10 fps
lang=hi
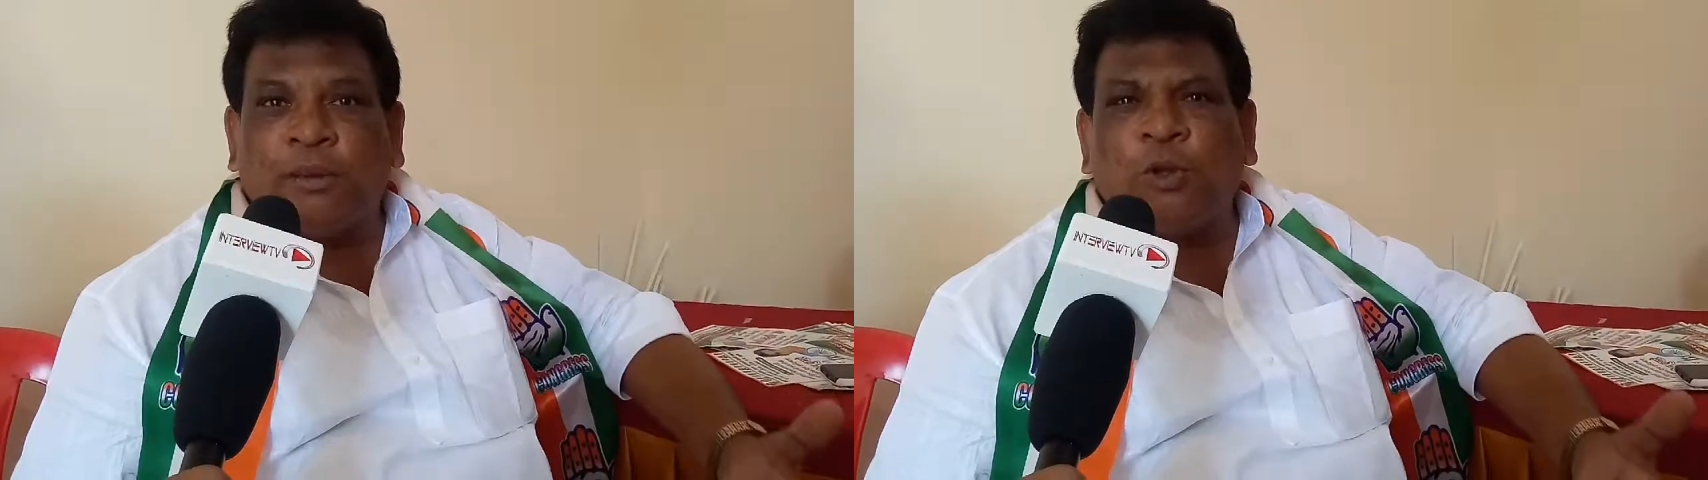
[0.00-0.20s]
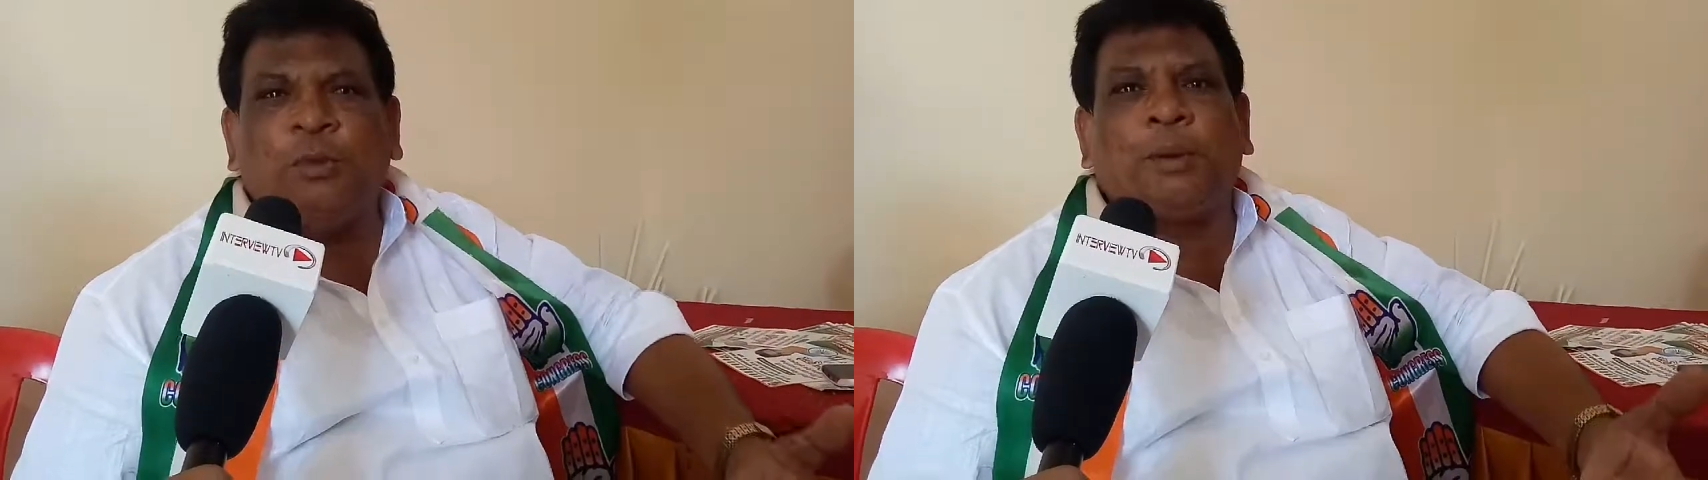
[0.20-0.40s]

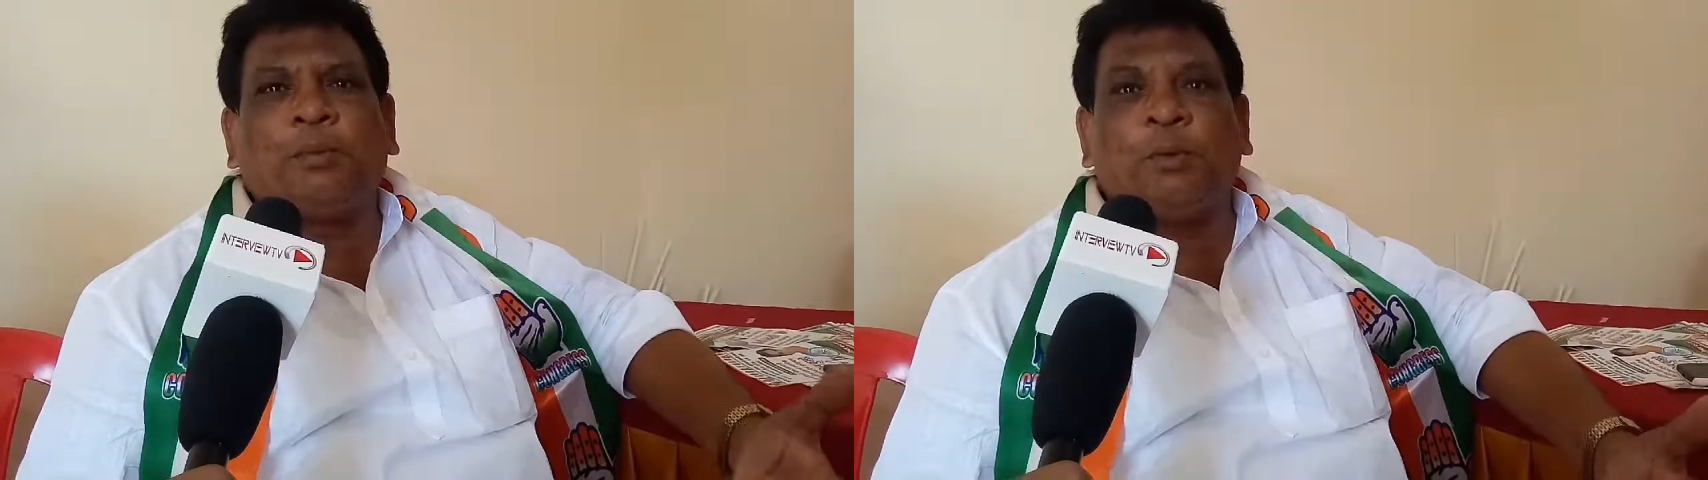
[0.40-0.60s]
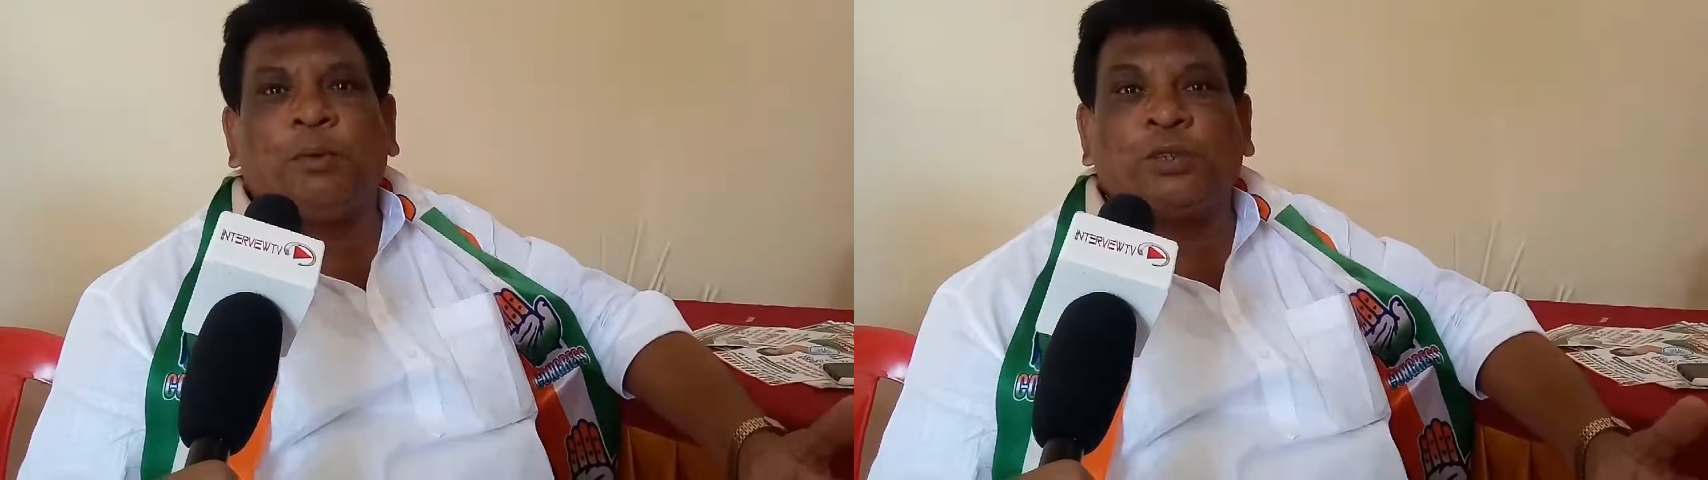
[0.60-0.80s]
बहुत बड़ा
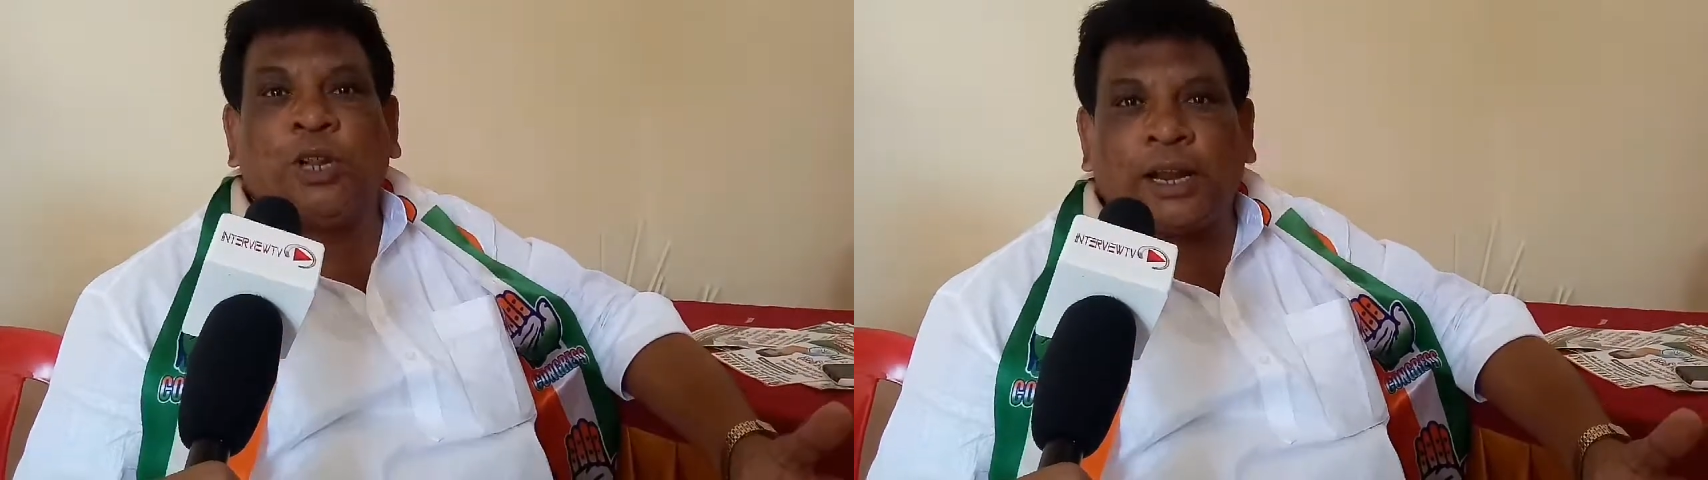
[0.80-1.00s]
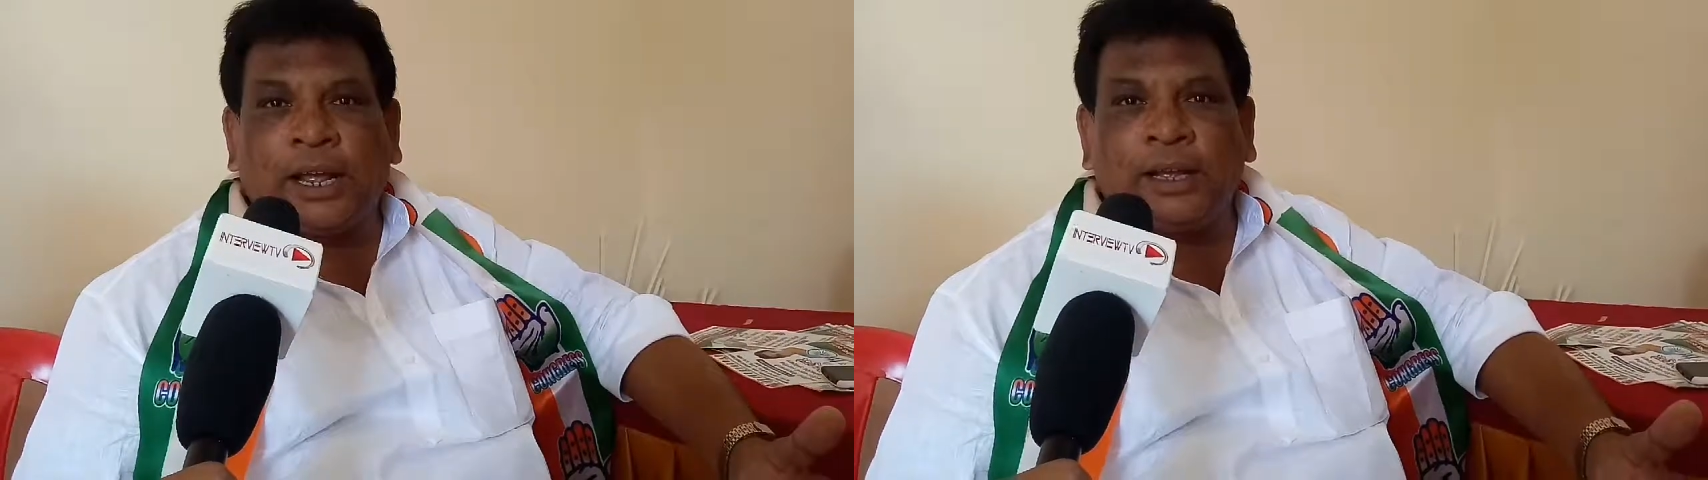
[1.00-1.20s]
प्रॉब्लम
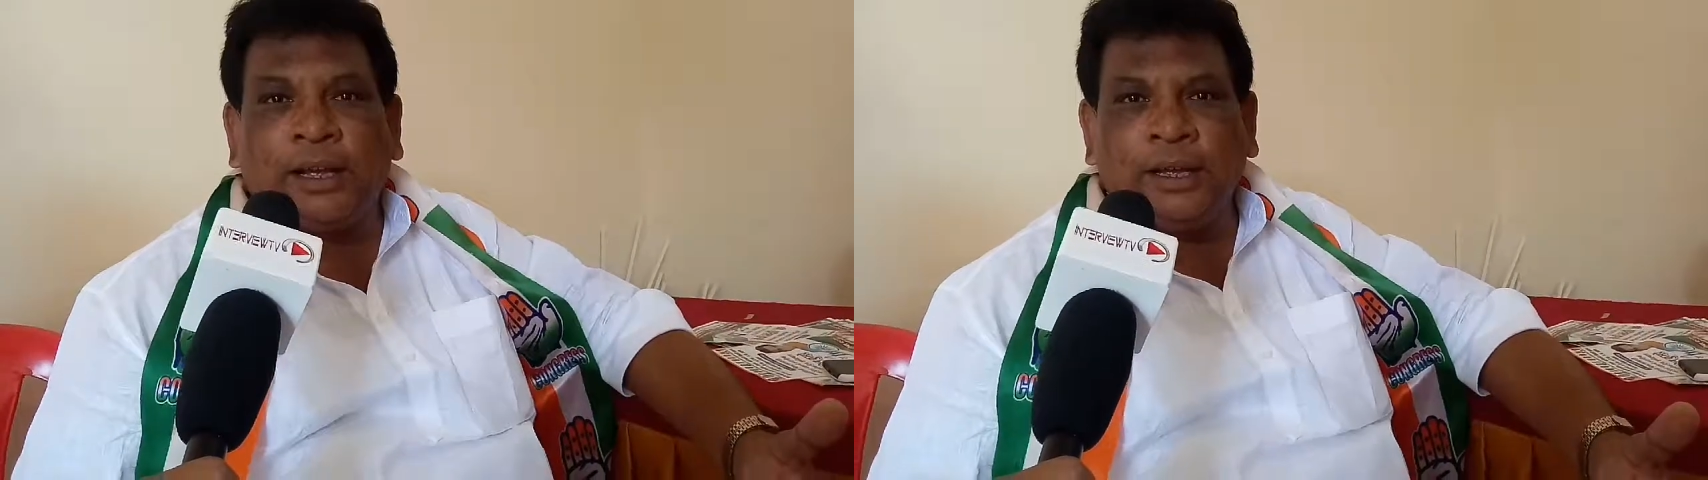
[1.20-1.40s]
चल रहा है